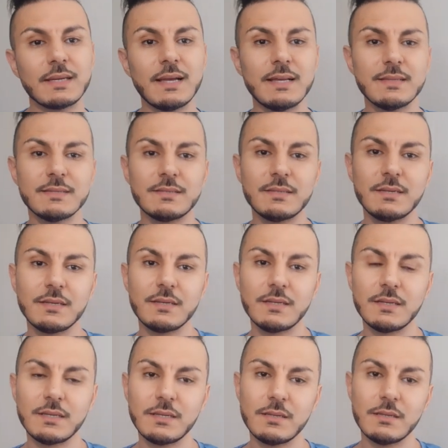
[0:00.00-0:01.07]

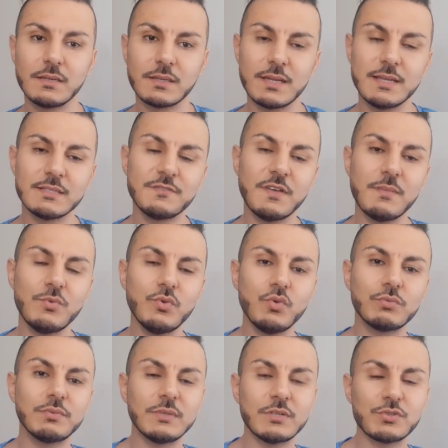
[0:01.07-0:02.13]
15 20
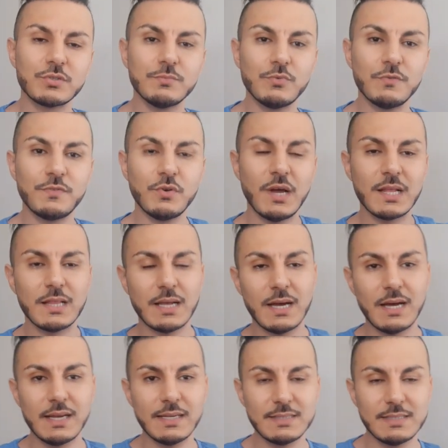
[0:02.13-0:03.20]
مينوت ولا تشمو فيه واحد
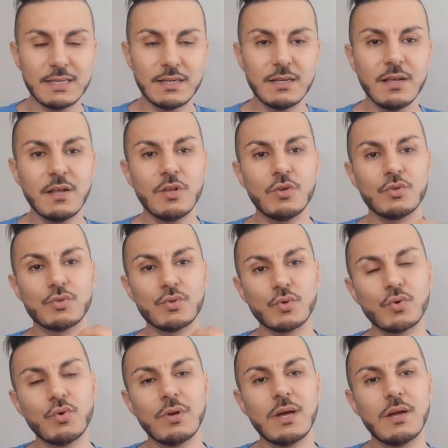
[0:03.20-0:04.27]
الخليط ديال
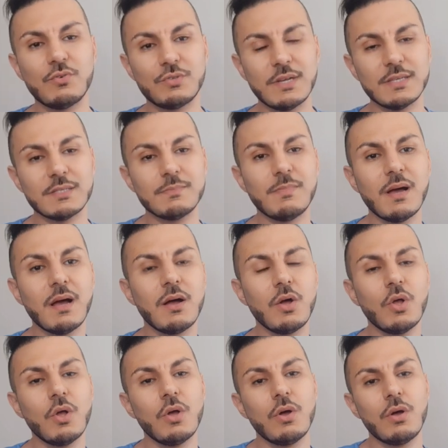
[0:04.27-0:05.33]
الشوكولا والجاسمه
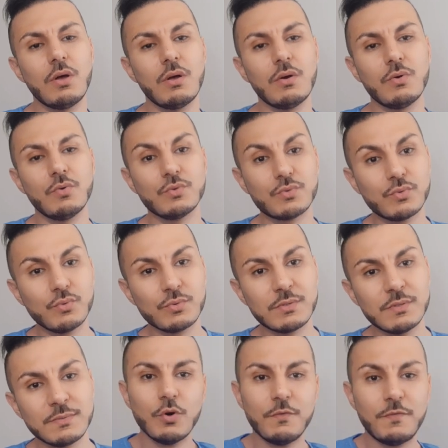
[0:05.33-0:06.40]
آه،
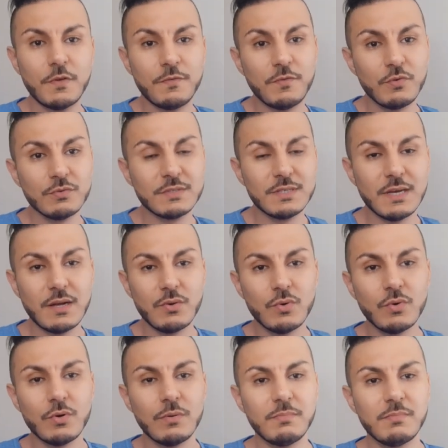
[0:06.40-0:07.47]
والتوت وفي الفون
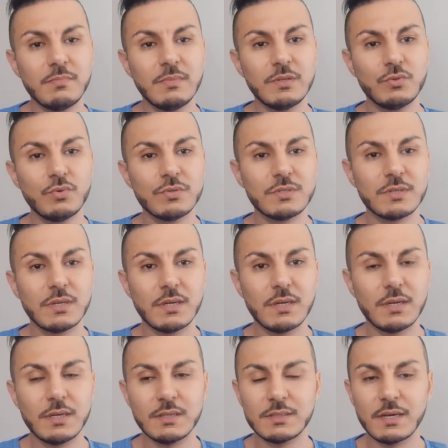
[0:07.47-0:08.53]
ديالو ميدوز دوز
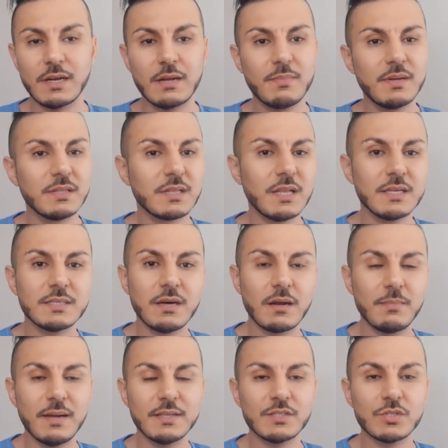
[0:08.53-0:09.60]
آه، تقريبا 3
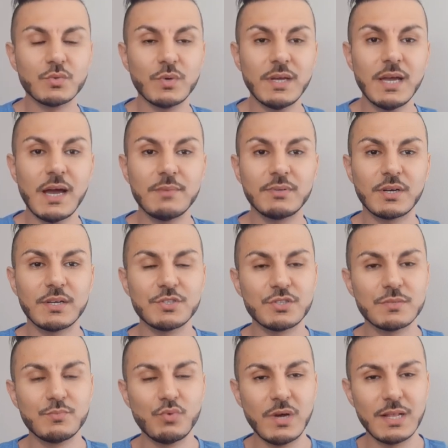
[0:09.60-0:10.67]
4 سوايع عاد
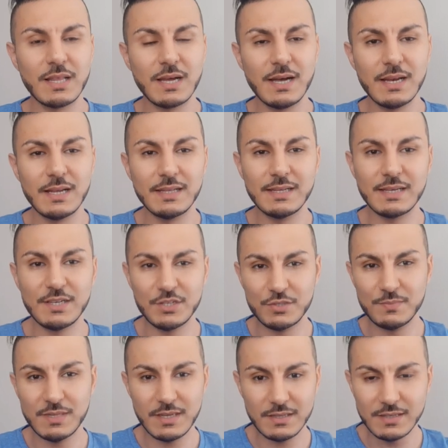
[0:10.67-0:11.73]
كتشم واحد الخليط اللي
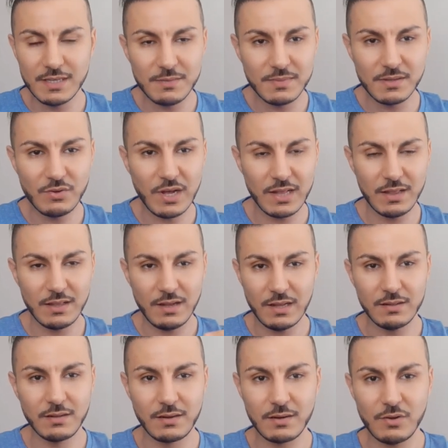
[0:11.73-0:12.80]
كيعجبني انا ديما
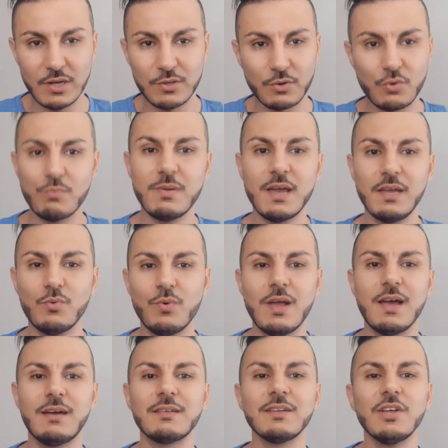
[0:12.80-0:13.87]
واحد واحد الرباعي
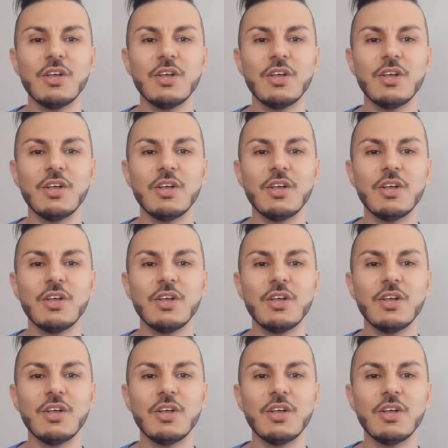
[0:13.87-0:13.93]
واعر